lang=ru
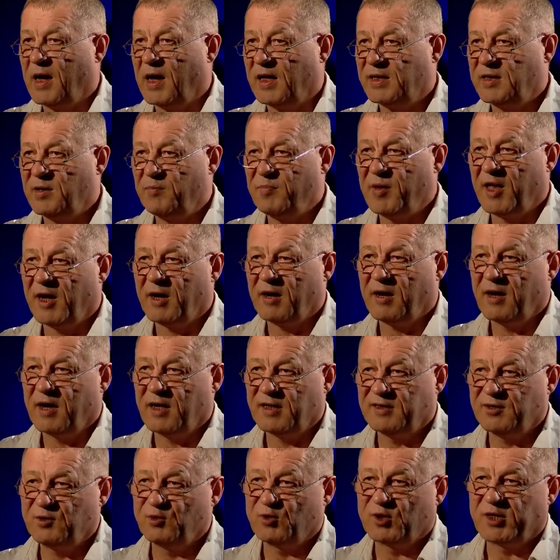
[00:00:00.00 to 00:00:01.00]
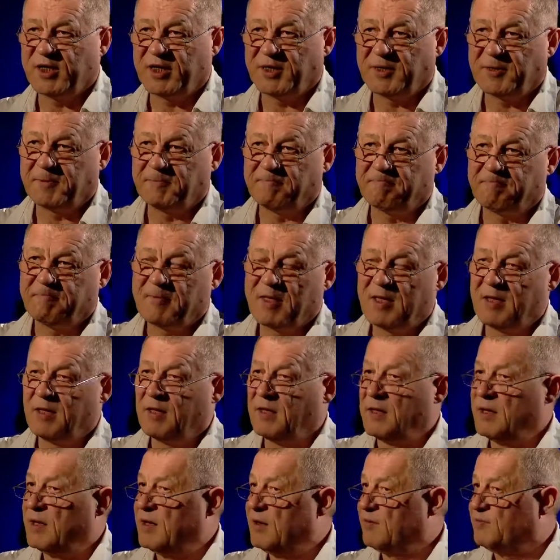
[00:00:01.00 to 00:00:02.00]
А теперь о сюжете.
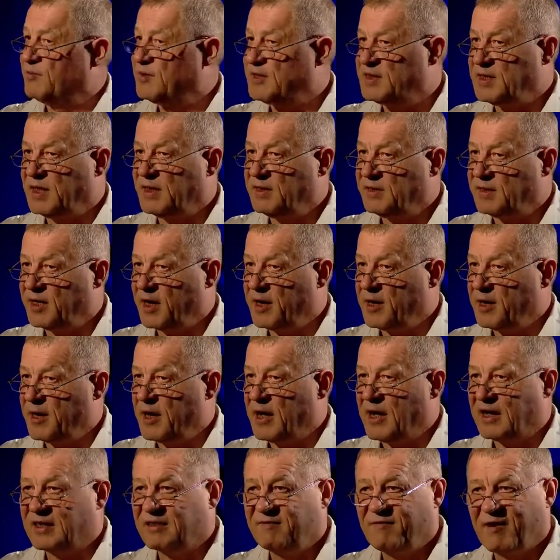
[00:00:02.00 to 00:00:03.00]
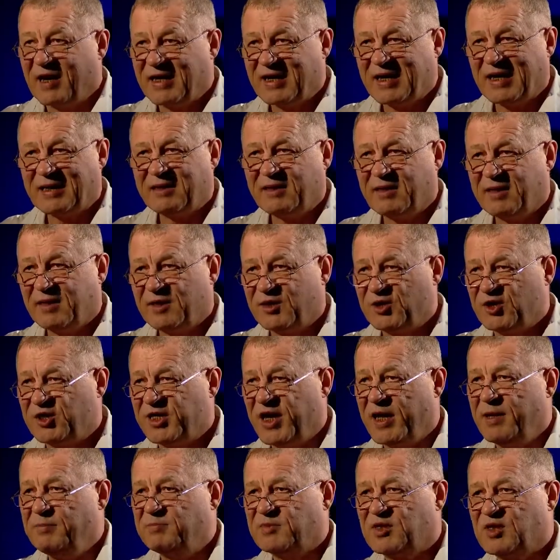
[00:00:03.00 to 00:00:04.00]
В центре адвокат
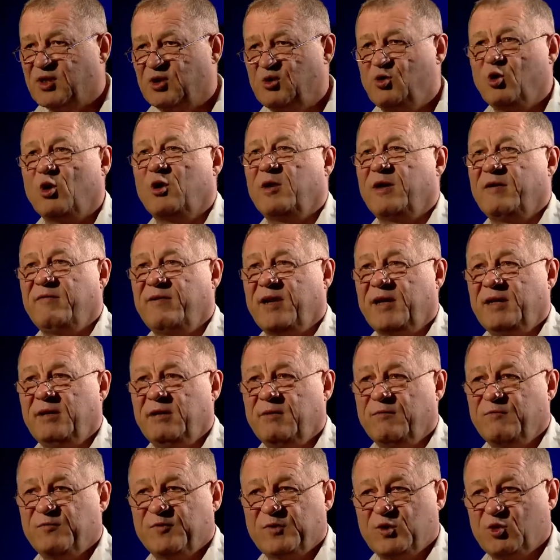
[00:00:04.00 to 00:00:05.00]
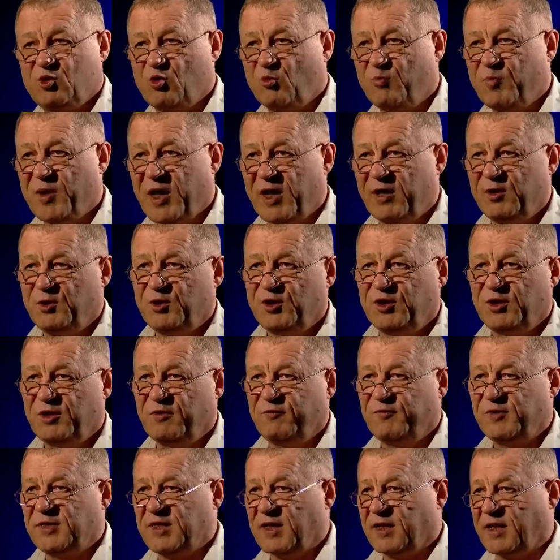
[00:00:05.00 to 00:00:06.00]
Джеймс Донован, вступающий
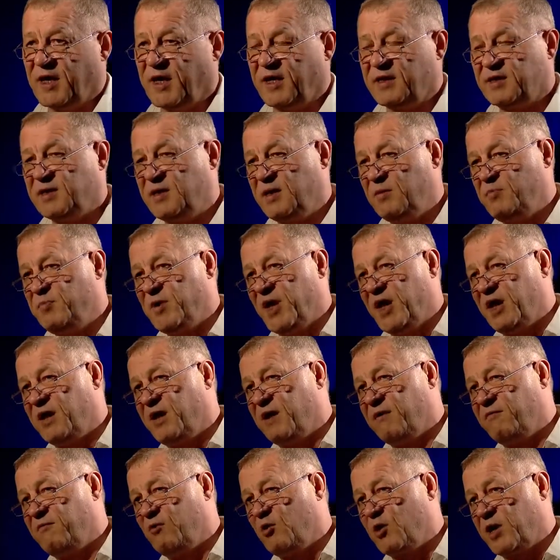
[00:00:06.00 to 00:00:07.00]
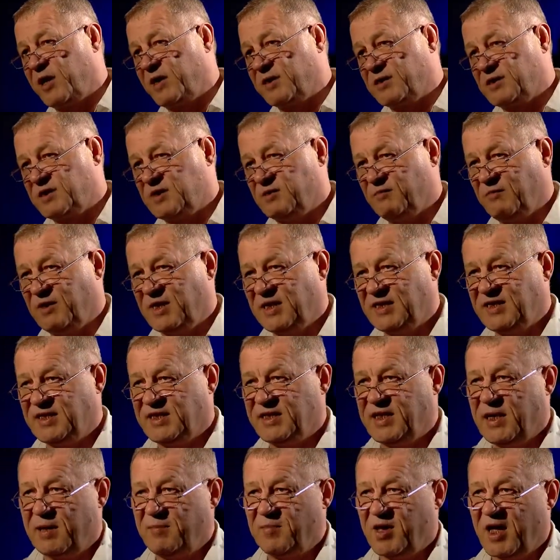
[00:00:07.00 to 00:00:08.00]
в секретные переговоры с
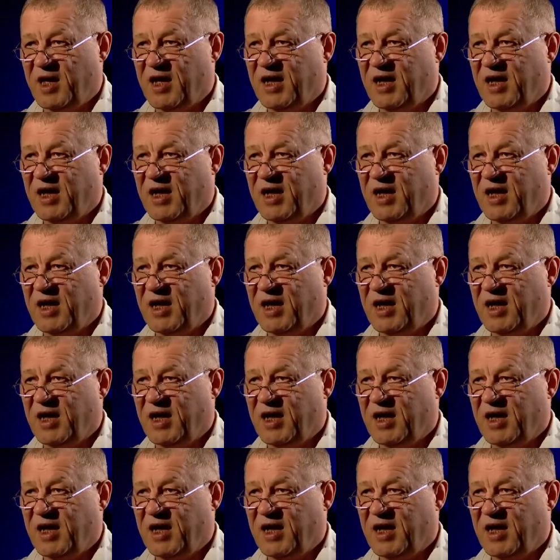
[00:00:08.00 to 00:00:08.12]
властями